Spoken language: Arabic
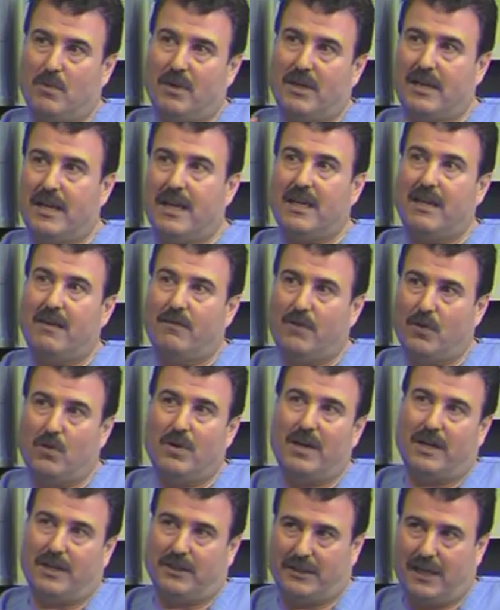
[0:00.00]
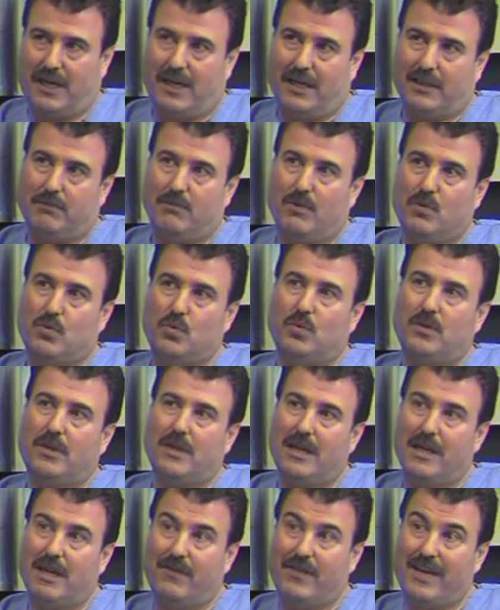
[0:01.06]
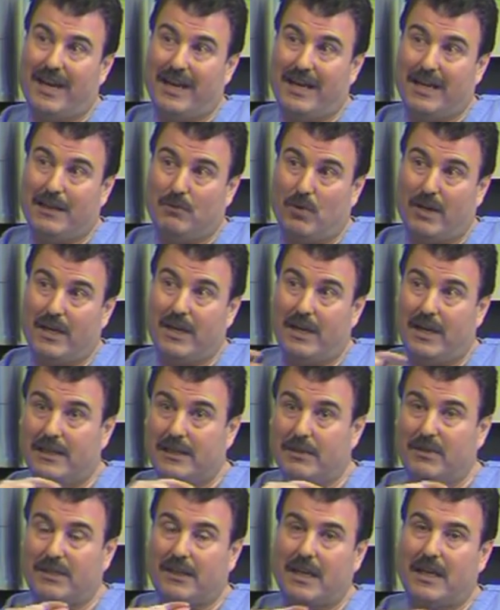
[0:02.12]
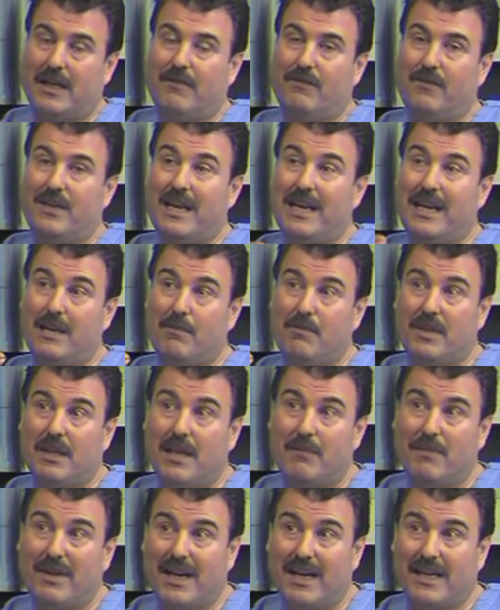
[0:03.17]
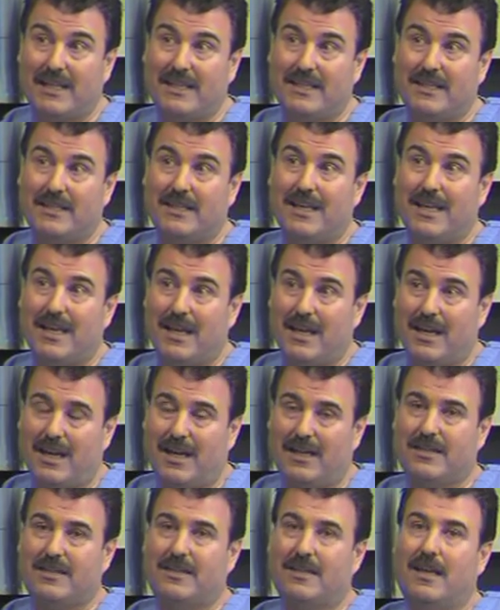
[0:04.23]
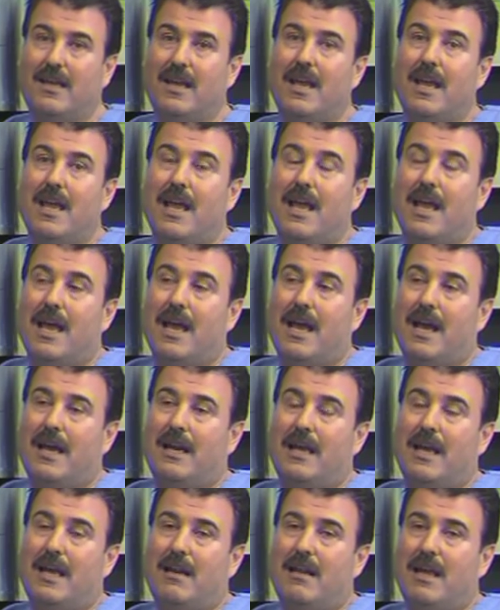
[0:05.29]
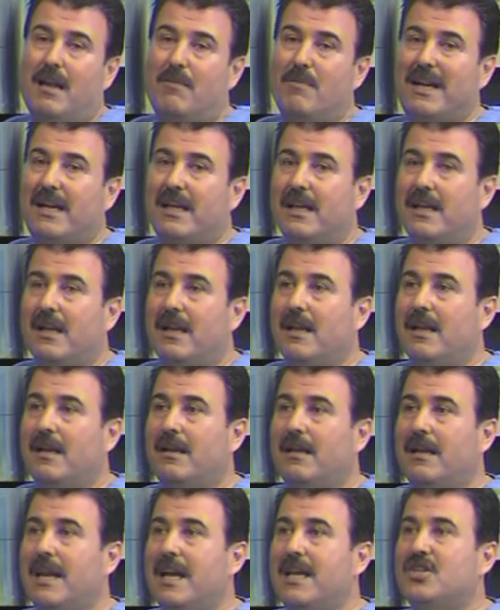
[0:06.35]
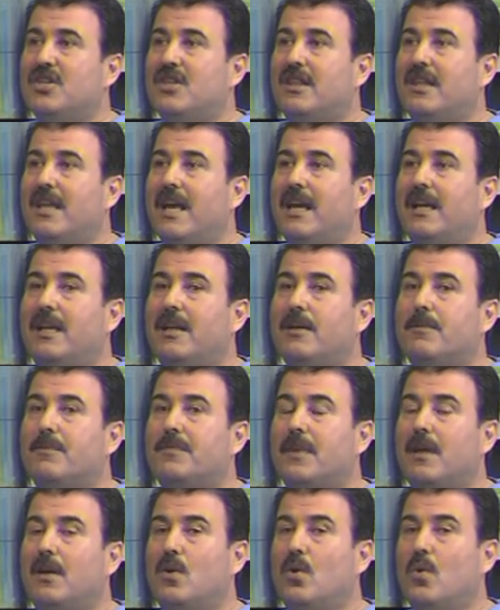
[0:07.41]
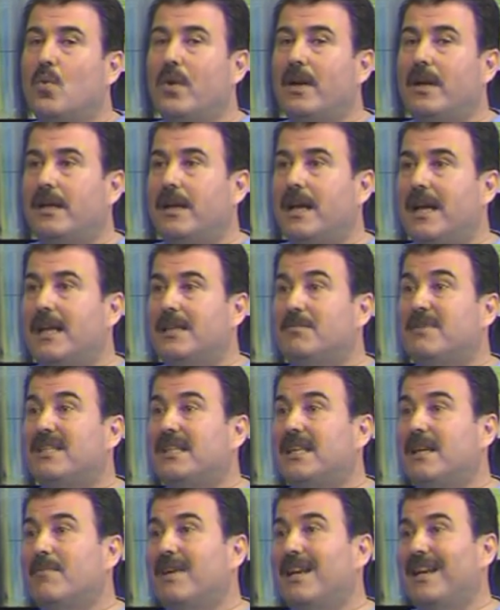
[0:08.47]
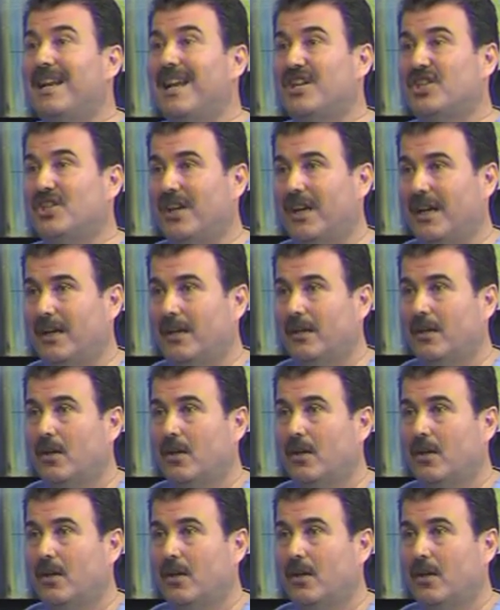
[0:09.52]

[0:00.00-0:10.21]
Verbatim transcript: ممكن تلاقيه في كل القطاعات موجود الا في حالات معينه سنتكلم فيها اللي بدها مراكز خاصه هلا المركز العلاج الثاني اللي هو العلاج باستعمال الاشعه